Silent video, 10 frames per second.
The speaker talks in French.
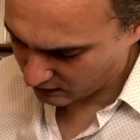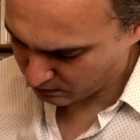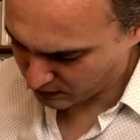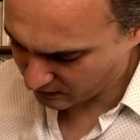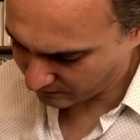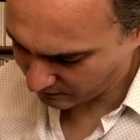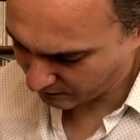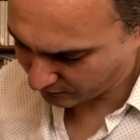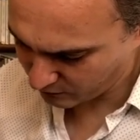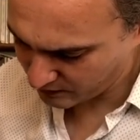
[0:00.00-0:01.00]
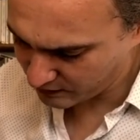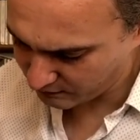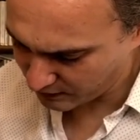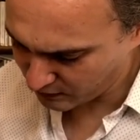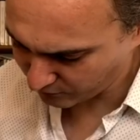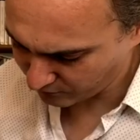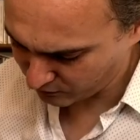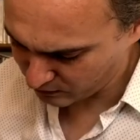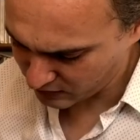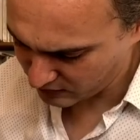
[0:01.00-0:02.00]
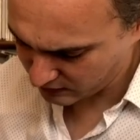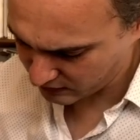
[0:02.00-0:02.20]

Mais ça va solidifier l'ensemble.